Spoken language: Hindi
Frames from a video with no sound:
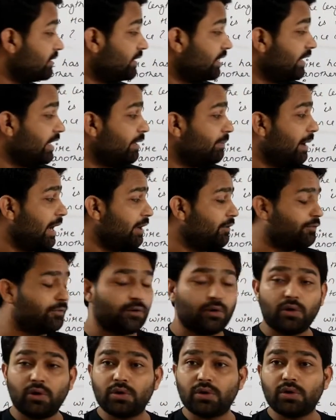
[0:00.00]
थ्री बाई
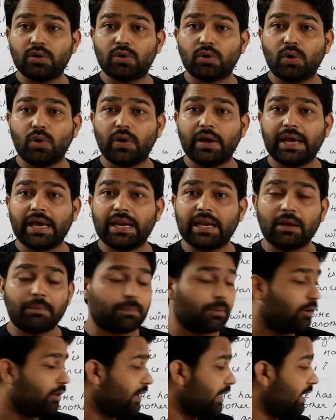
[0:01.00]
फोर रो एल
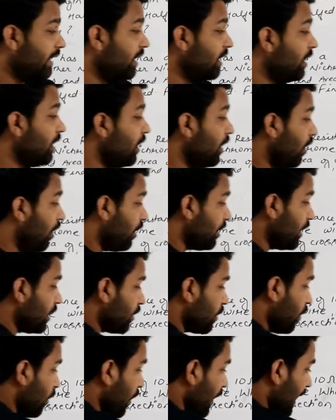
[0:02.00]
अपॉन ए और
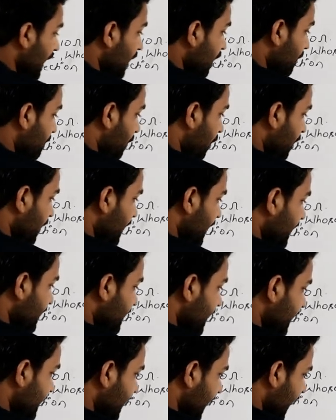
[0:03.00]
रो एल अपॉन ए
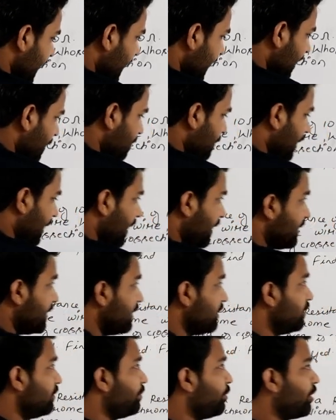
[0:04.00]
ये क्या है आपका
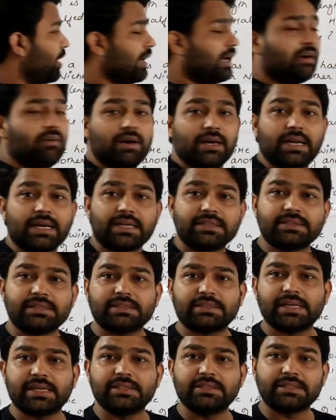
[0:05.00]
ये तो पुराना वाला
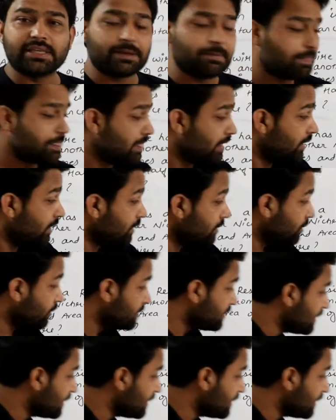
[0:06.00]
रेजिस्टेंस है तो